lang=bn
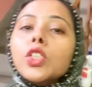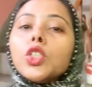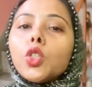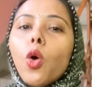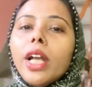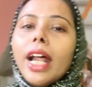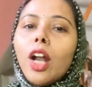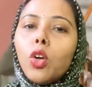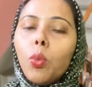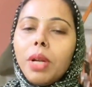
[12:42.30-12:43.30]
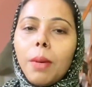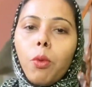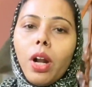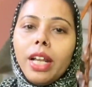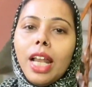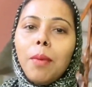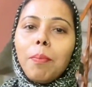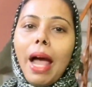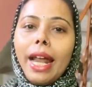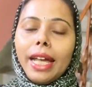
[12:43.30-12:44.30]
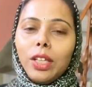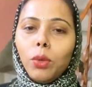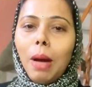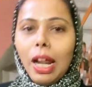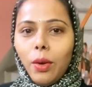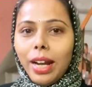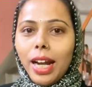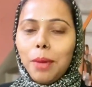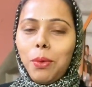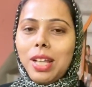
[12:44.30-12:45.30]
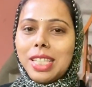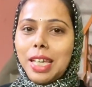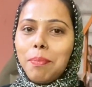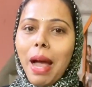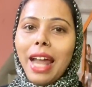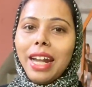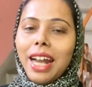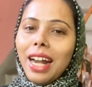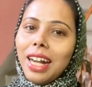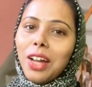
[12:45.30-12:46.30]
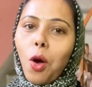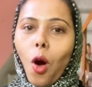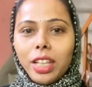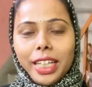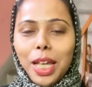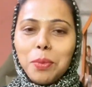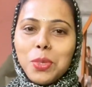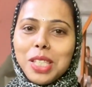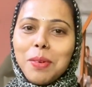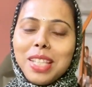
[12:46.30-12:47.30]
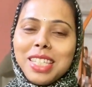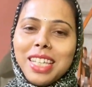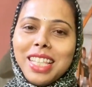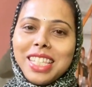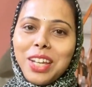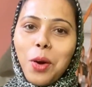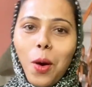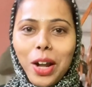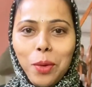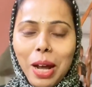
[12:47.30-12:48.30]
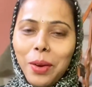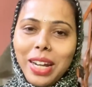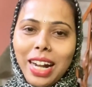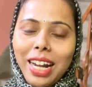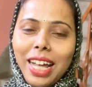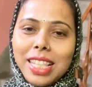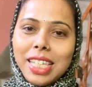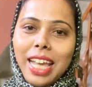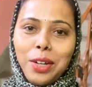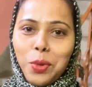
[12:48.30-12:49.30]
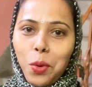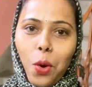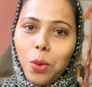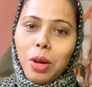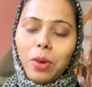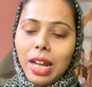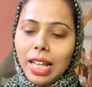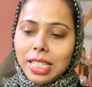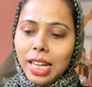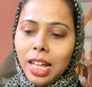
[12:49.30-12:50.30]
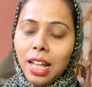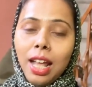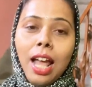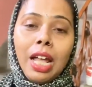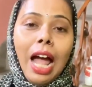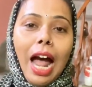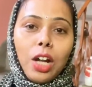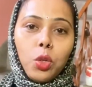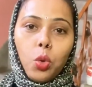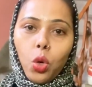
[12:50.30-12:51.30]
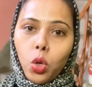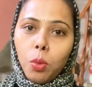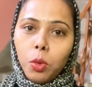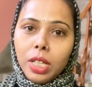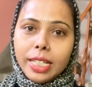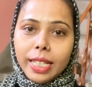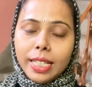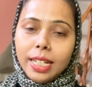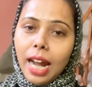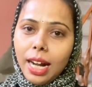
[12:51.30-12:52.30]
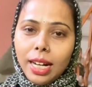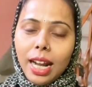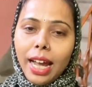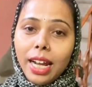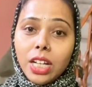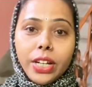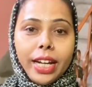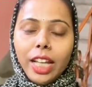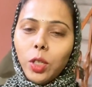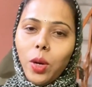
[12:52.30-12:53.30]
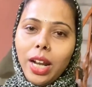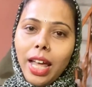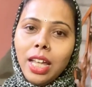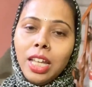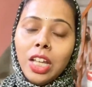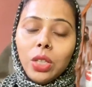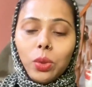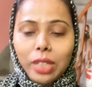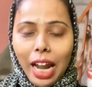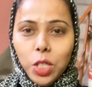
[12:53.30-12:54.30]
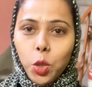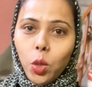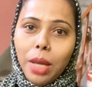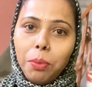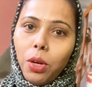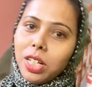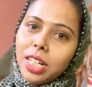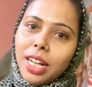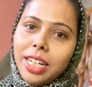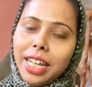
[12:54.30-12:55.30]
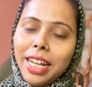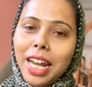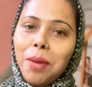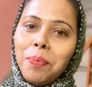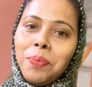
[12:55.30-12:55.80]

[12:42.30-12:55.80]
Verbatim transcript: সোয়েটার আর টুপিটা পরে নিলাম বাইরে কিন্তু ভালোই ঠান্ডা পড়েছে বাইরের ঠান্ডাটা ঘর থেকে বুঝতে পারছি যে ঘরেও ভালোই ঠান্ডা লাগছে একটু গরম এখন লাগছে না আর টোটোর মধ্যে যেতে যে ঠান্ডাটা লাগে না সেটাই ধরে নেয় তো তার জন্য এই প্রোটেকশনটা নিয়ে নিলাম